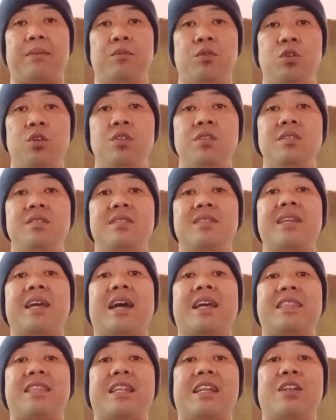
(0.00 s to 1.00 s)
Namun,
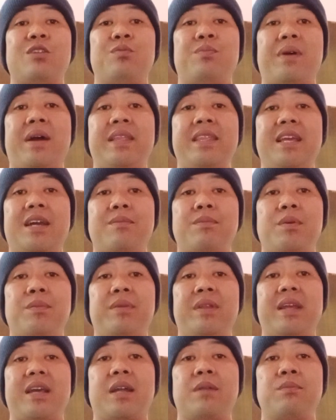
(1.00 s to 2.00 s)
jangan terlalu banyak
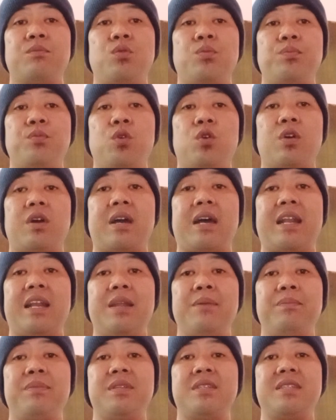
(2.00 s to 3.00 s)
memberikan pupuk
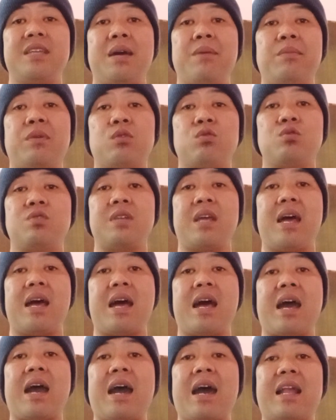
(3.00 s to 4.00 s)
karena bisa merusak
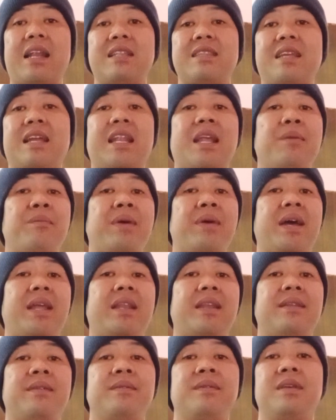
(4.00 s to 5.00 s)
akar
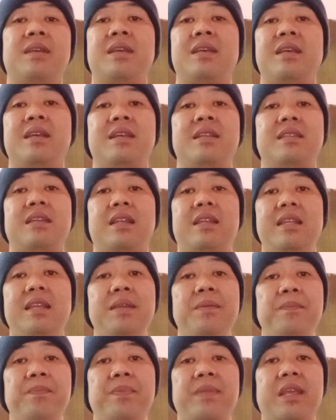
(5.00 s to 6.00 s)
tanaman.
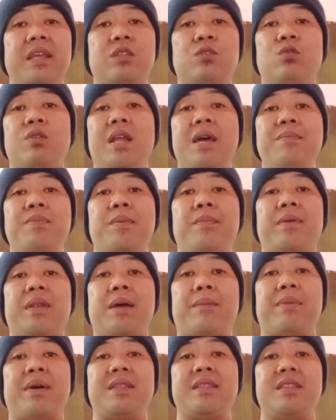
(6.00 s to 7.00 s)
Jadi, itulah
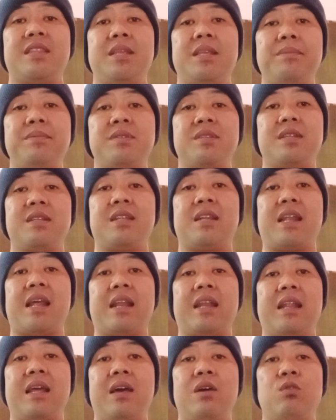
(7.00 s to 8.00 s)
beberapa tips
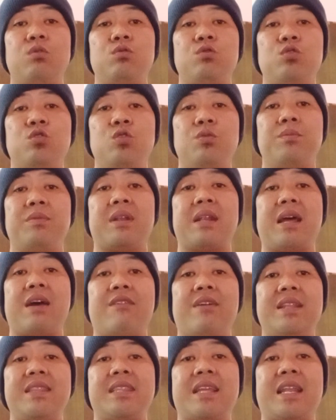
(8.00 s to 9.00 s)
sederhana untuk
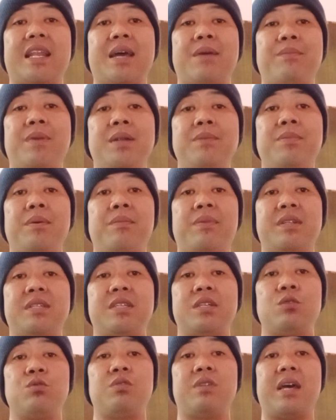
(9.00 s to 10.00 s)
merawat tanaman
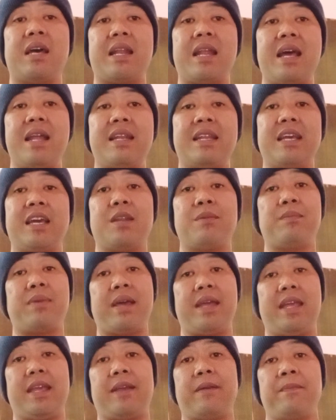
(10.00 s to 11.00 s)
pembersih udara dengan
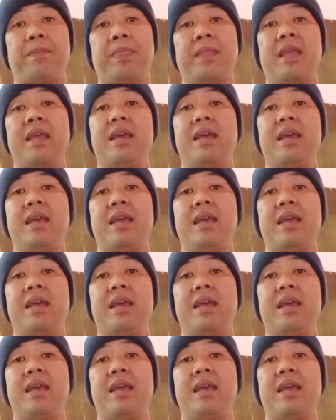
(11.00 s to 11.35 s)
baik.